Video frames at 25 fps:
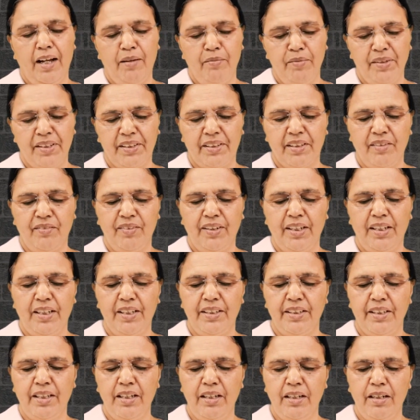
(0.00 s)
அமிர்த
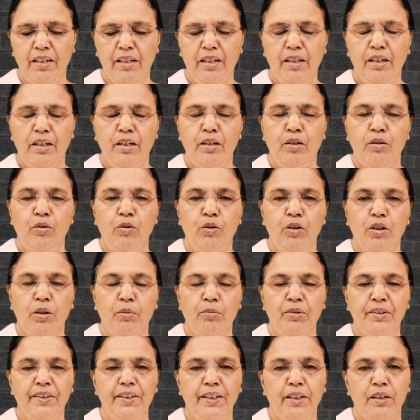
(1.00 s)
வேளையில்
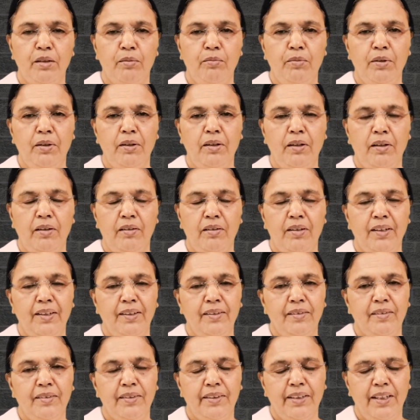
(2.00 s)
உங்கள் புத்தி ரொம்ப
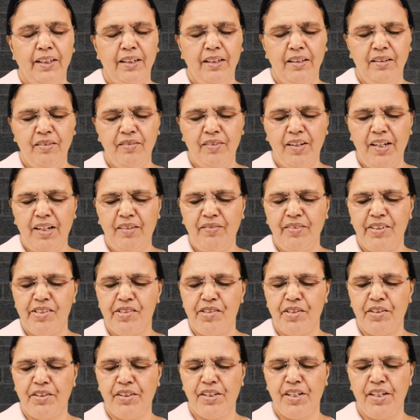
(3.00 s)
தெளிவாக
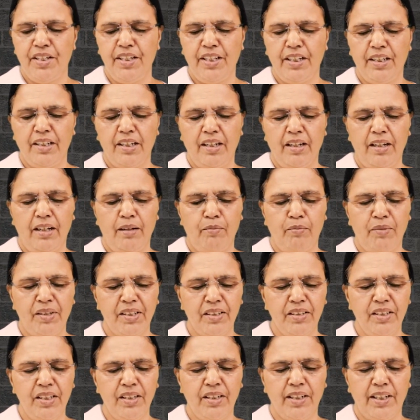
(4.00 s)
வச்சுக்கிட்டு நீங்கள்
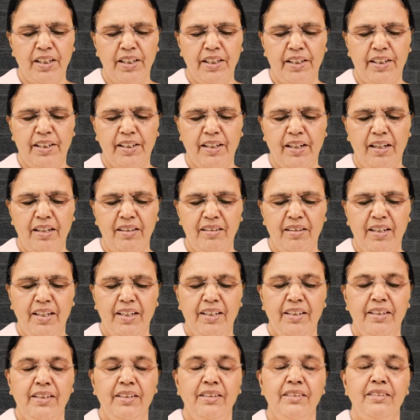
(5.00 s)
அமர்ந்தீர்கள் என்றால்
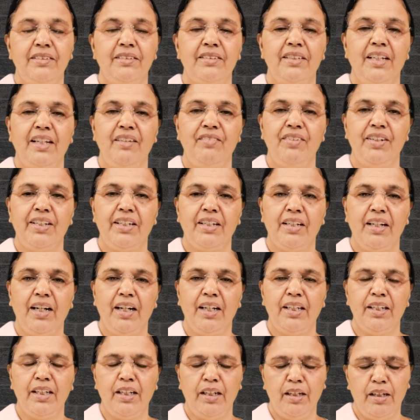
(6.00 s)

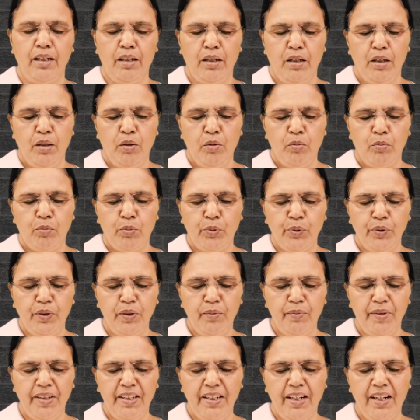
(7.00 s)
சேவைக்கான
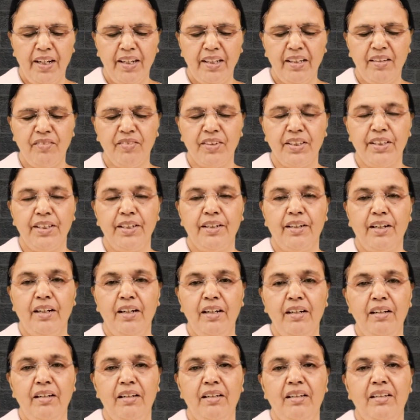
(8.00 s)
புதுமையான
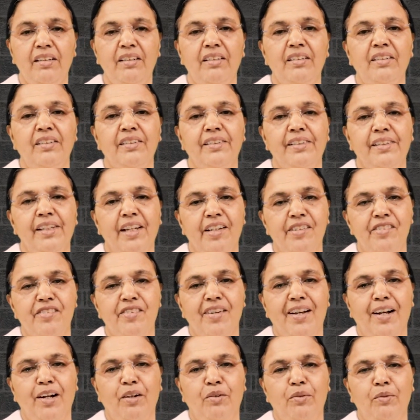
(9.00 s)
விதிகள்
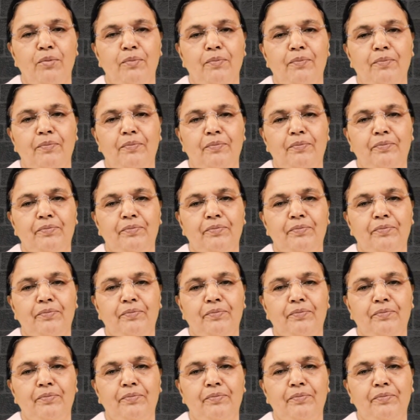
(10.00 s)
டச் ஆகும்